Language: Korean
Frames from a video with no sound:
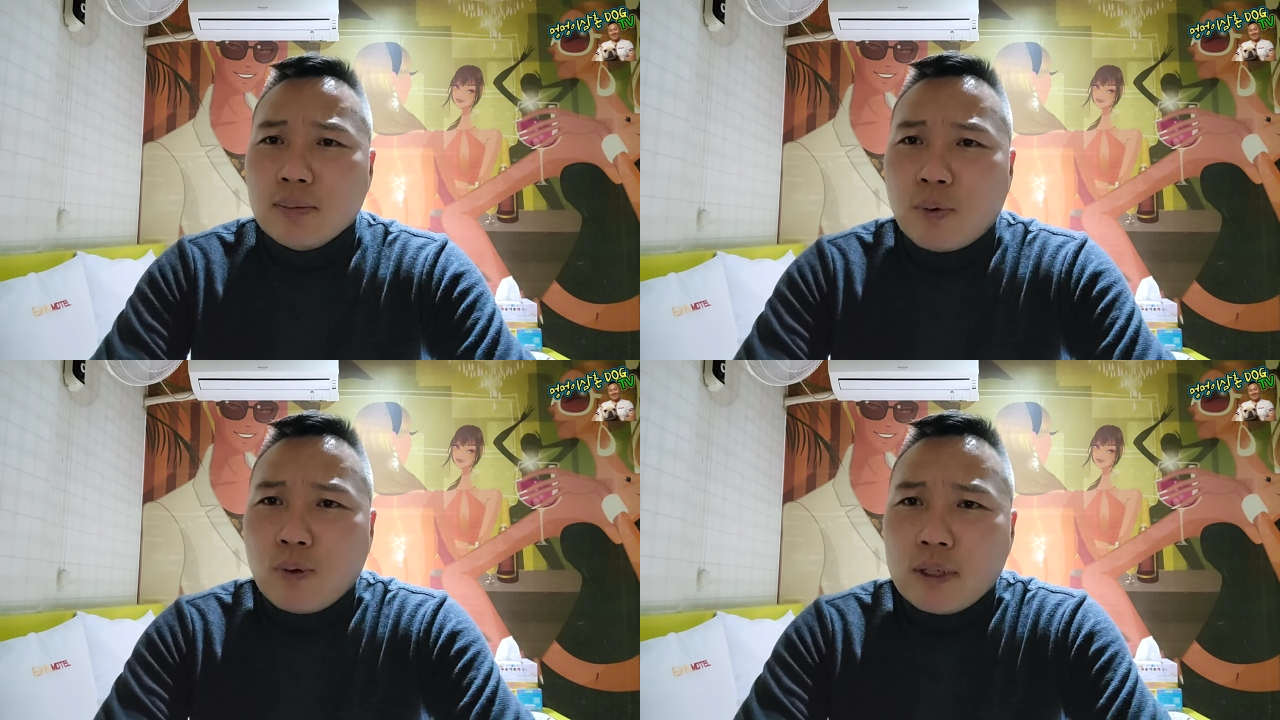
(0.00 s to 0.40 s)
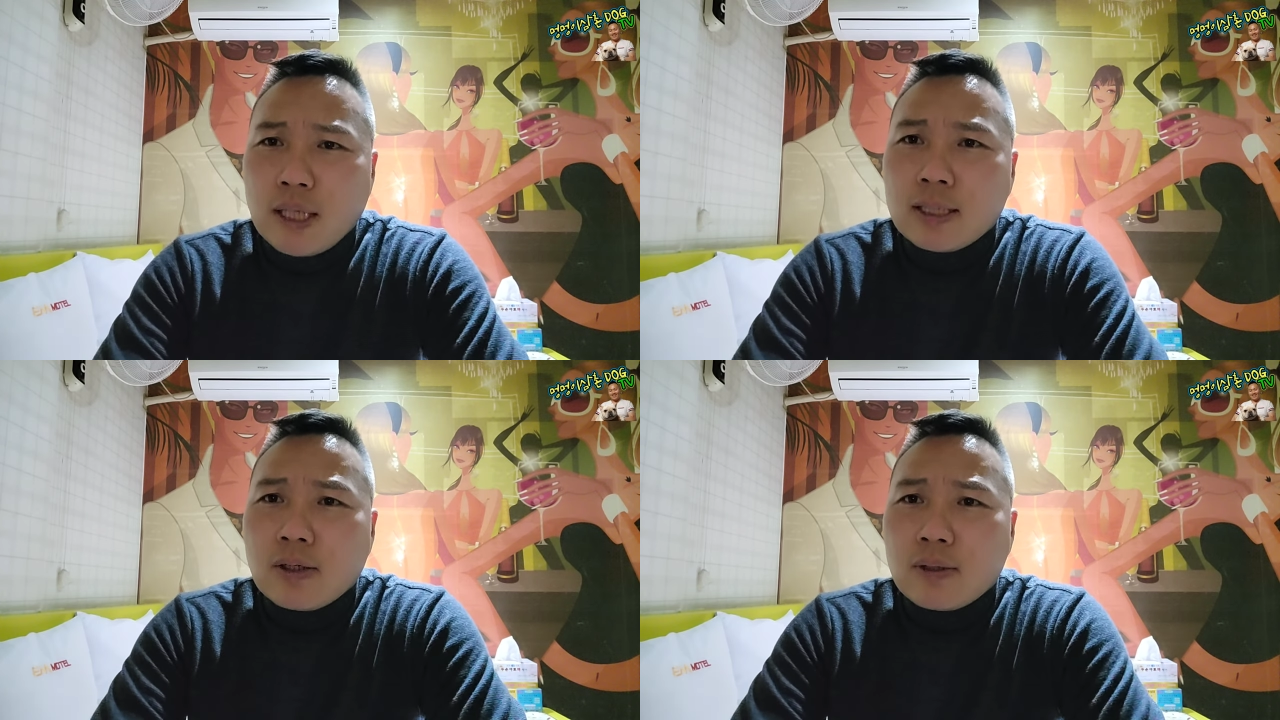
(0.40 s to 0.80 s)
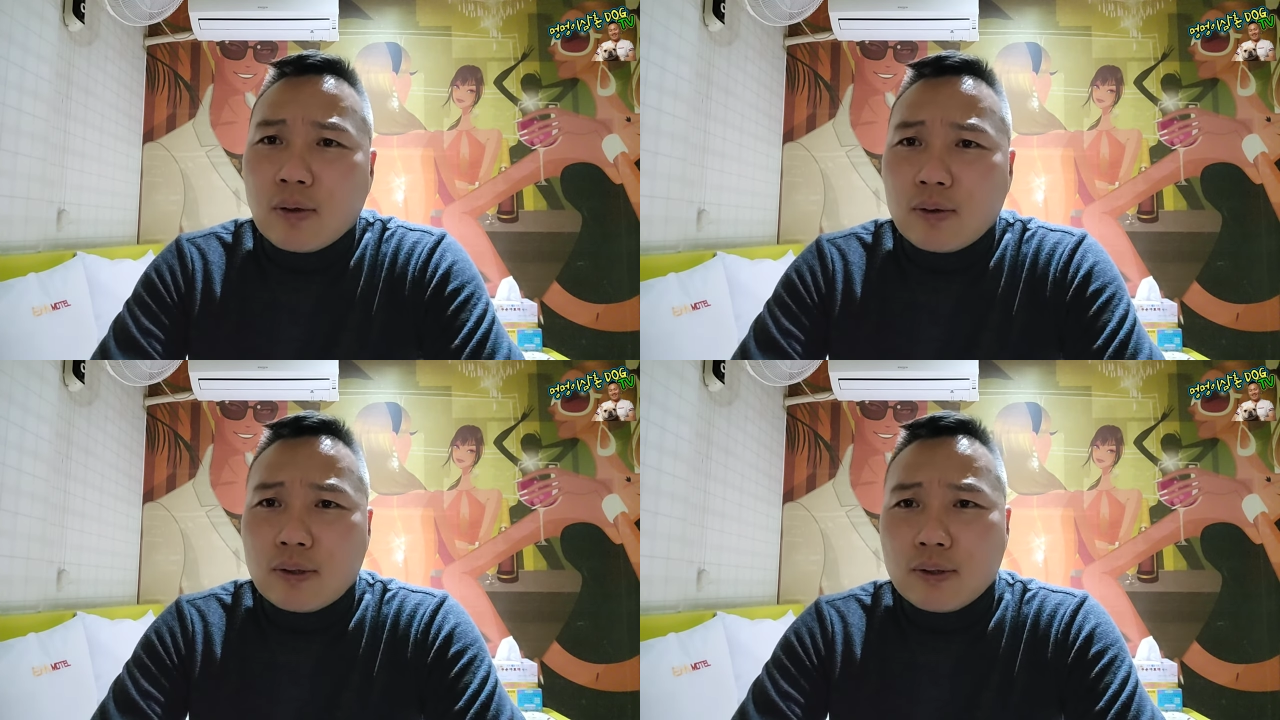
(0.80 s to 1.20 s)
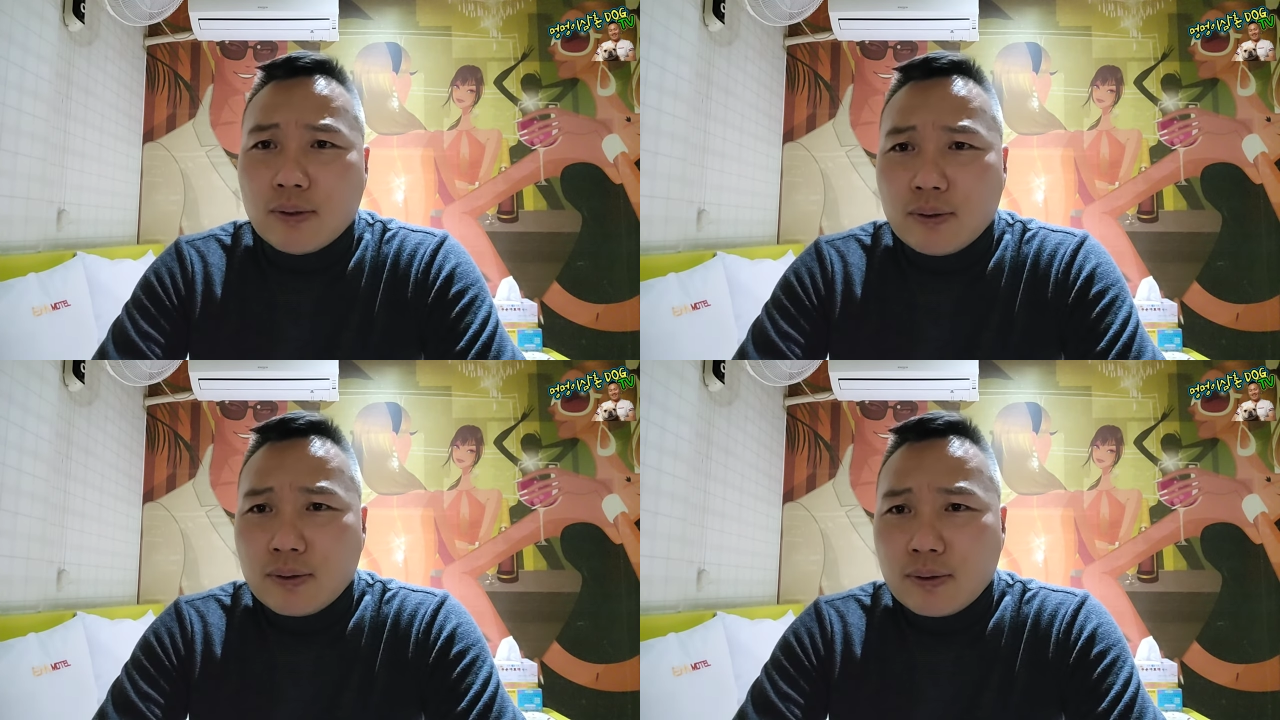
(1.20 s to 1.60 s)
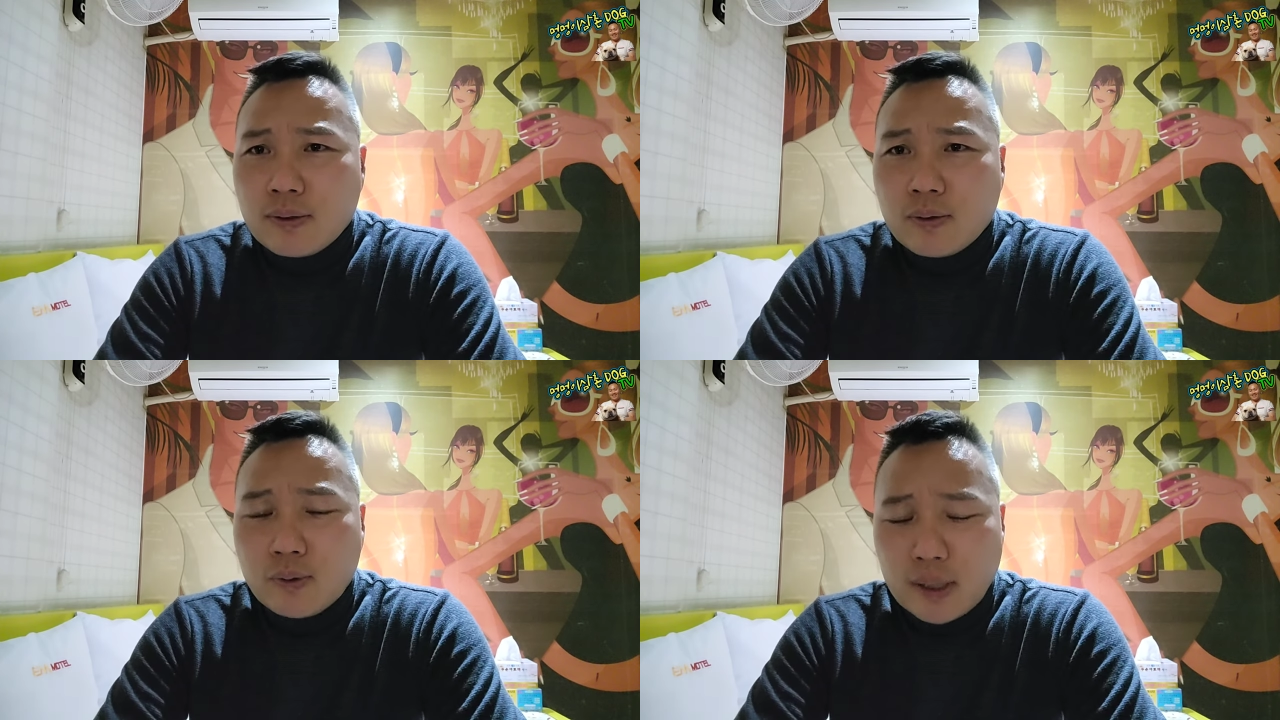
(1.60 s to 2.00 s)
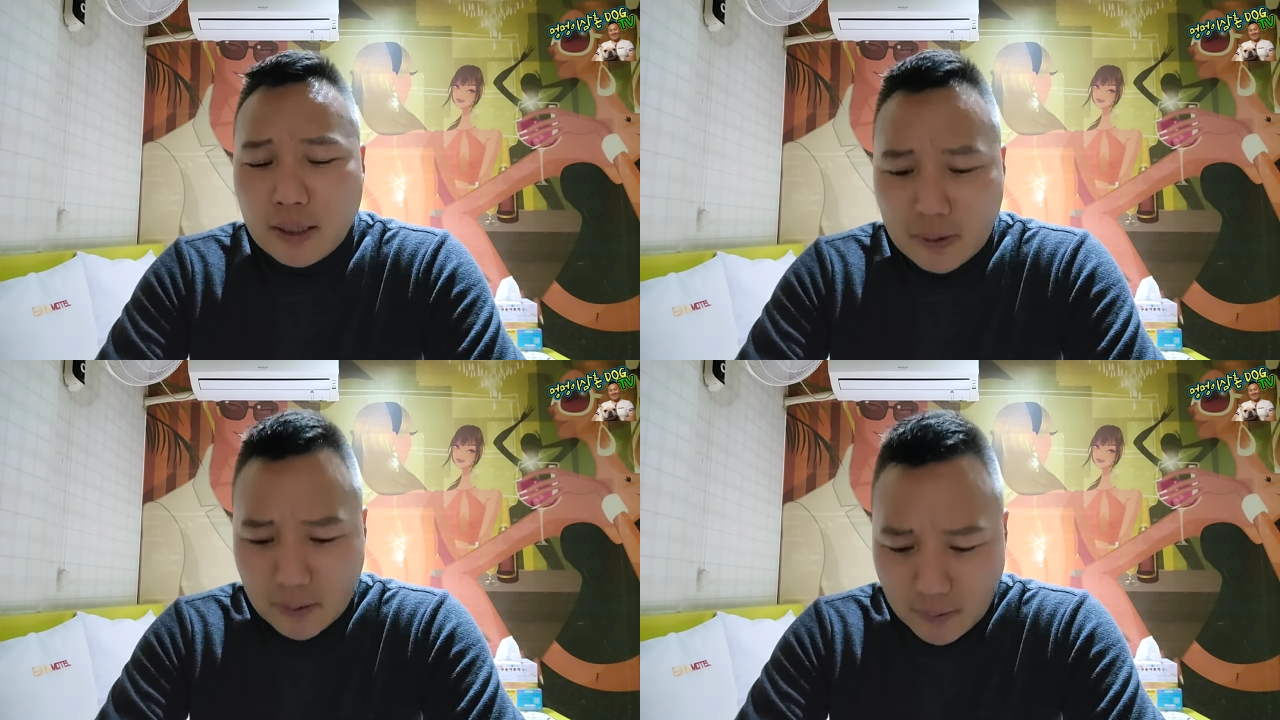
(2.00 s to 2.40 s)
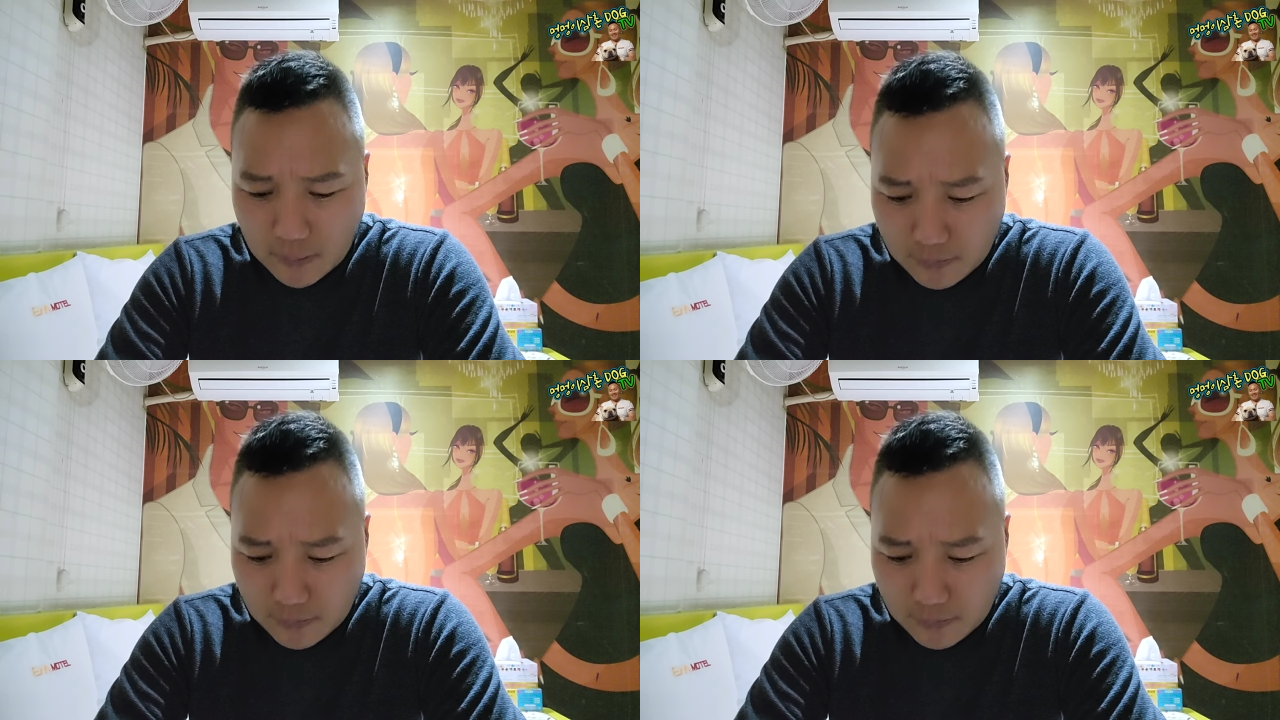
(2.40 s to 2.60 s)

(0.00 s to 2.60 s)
부고가 됐다고 나오거든요. 울산에서.